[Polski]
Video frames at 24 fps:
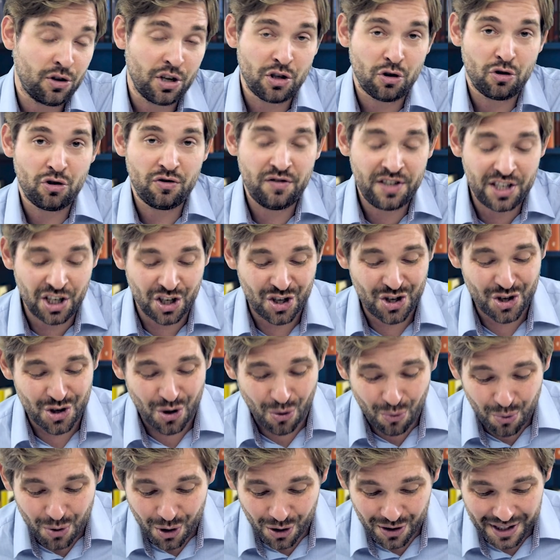to jest oczywiście
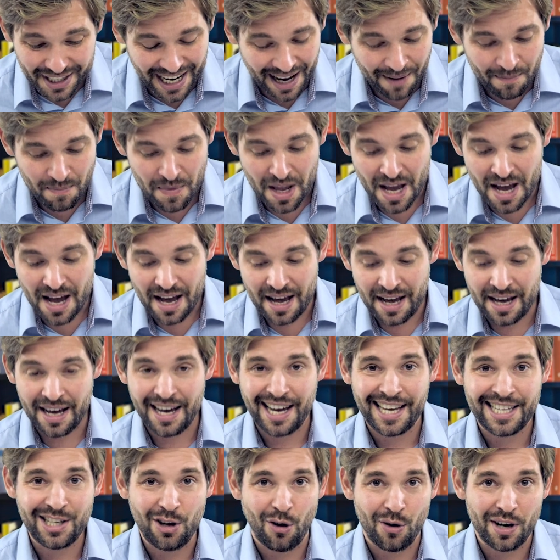szokująca e,
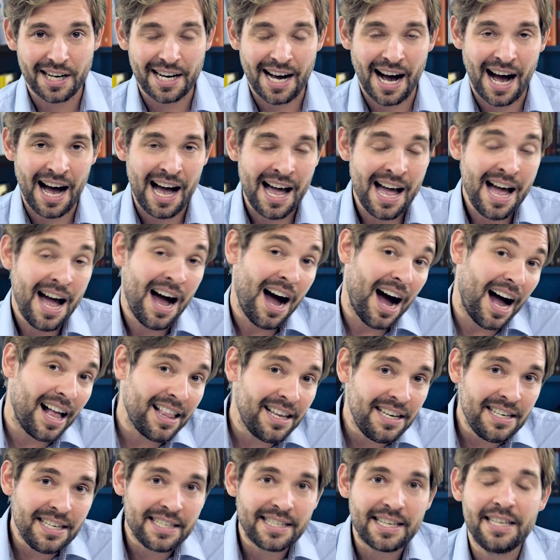retoryka,
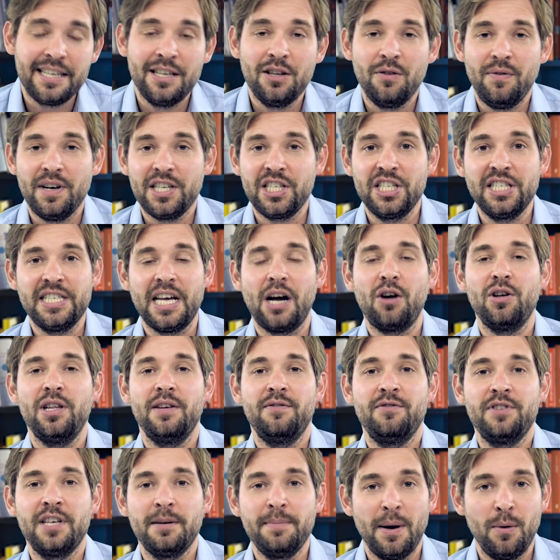ale niestety no właśnie tak
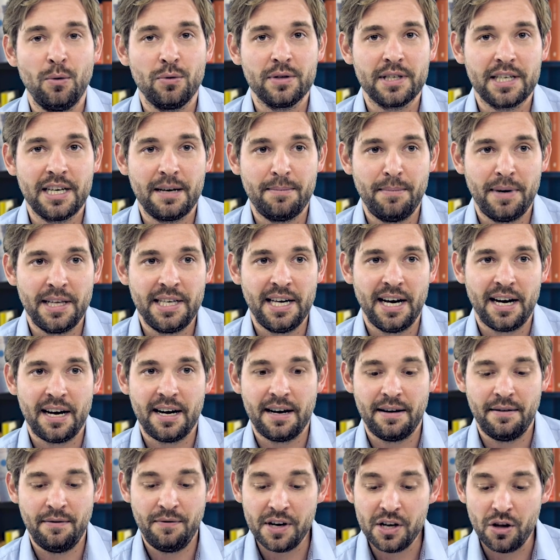ona w tych białoruskich
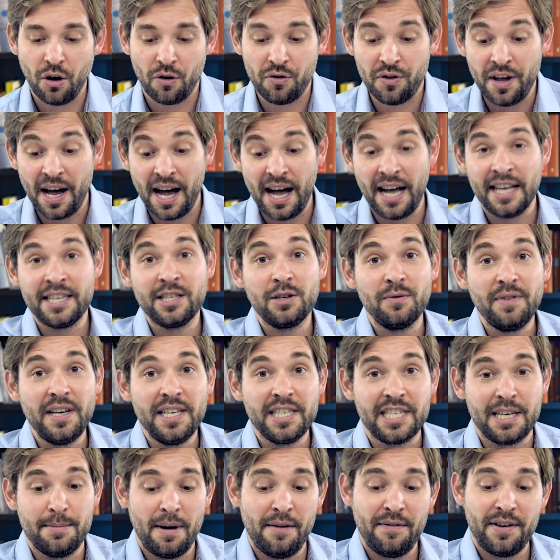mediach wygląda, a co
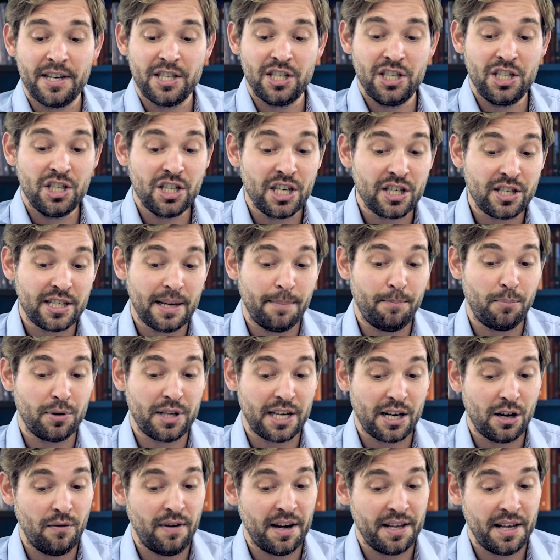więcej, mam wrażenie, że jest
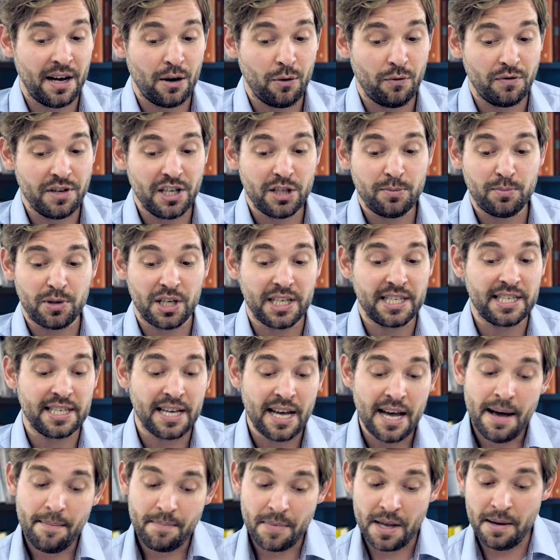napotęgowana również przez
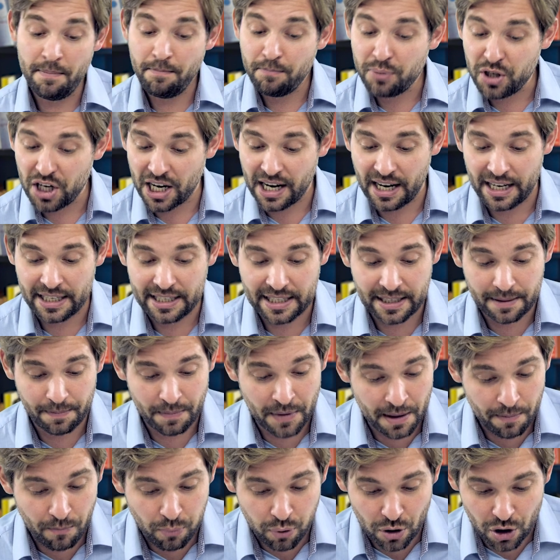e, przekaz
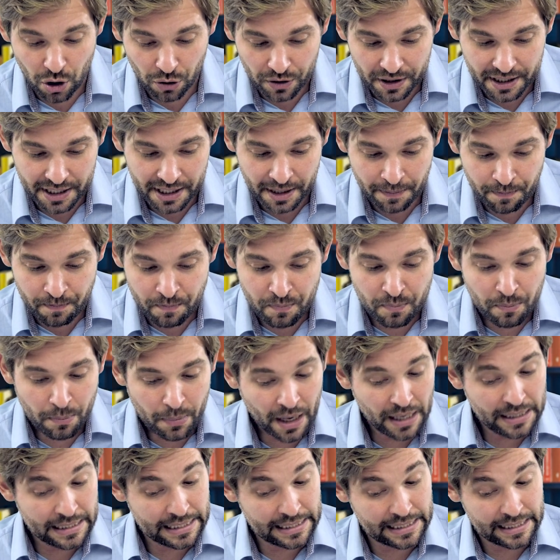e, płynący
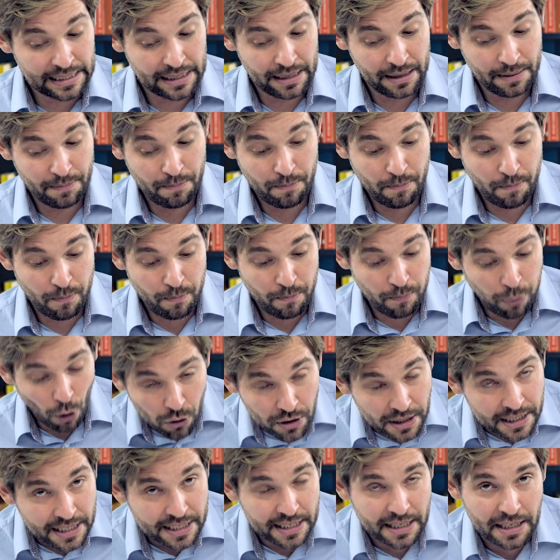z
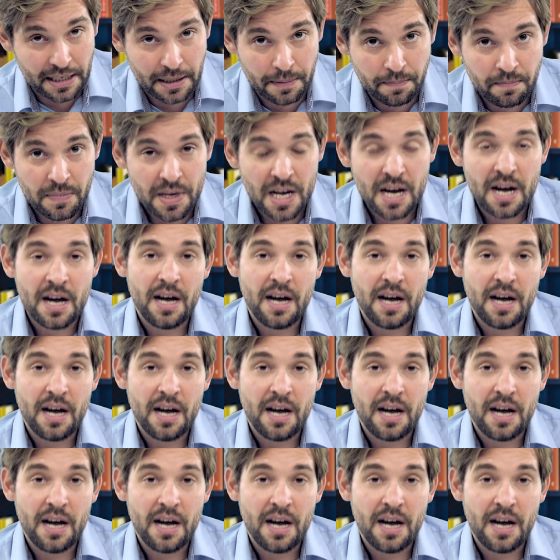Polski.